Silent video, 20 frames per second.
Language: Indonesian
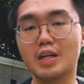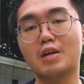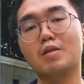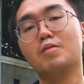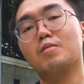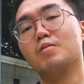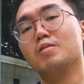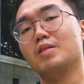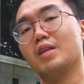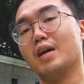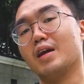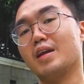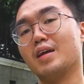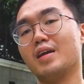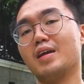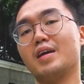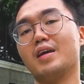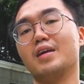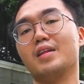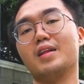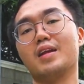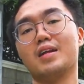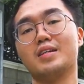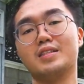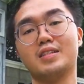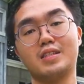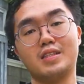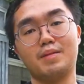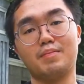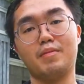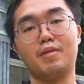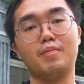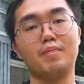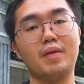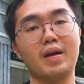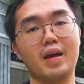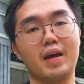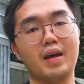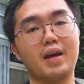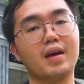jauh dari generasi
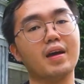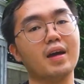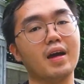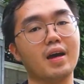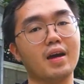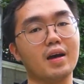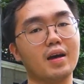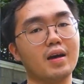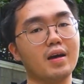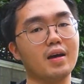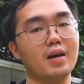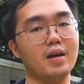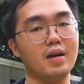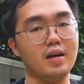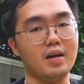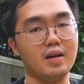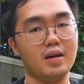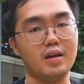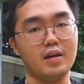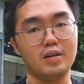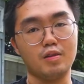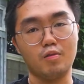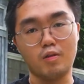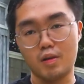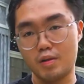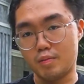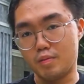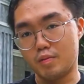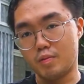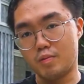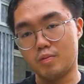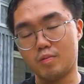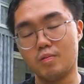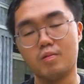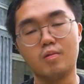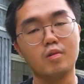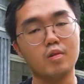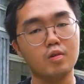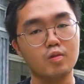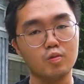sebelumnya ya, yang uh, eh,
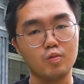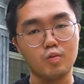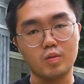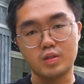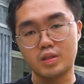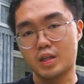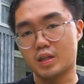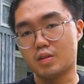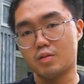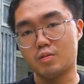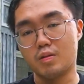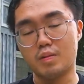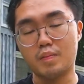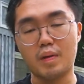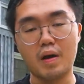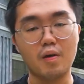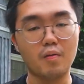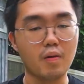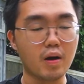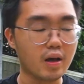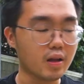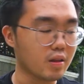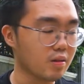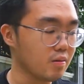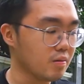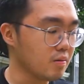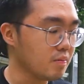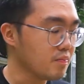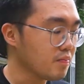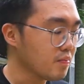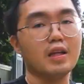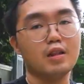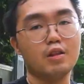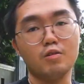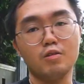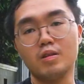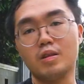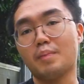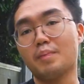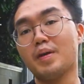2000 21 ke bawah itu
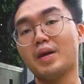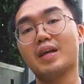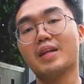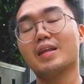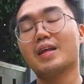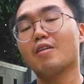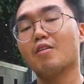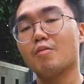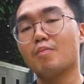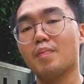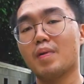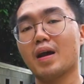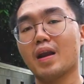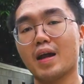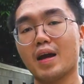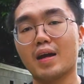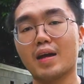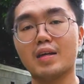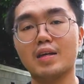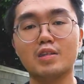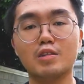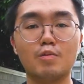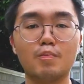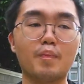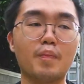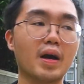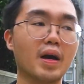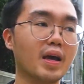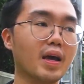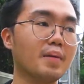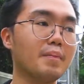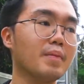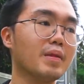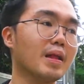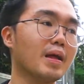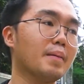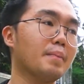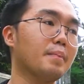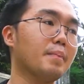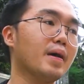itu tapi kita robak lagi supaya
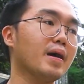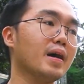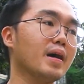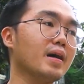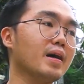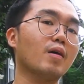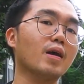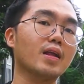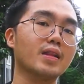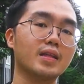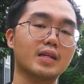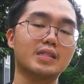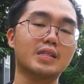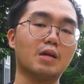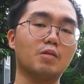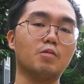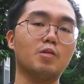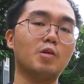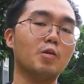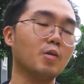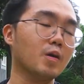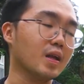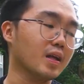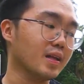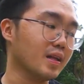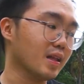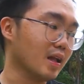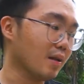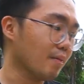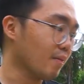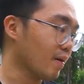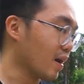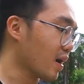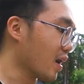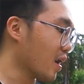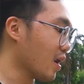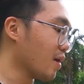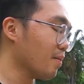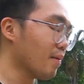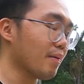menambah kualitas audio lah di dalamnya
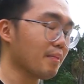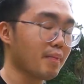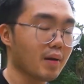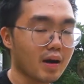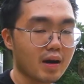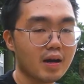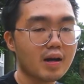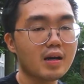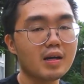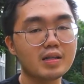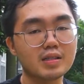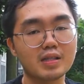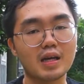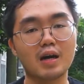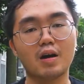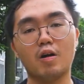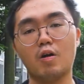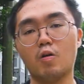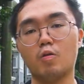karena memang sang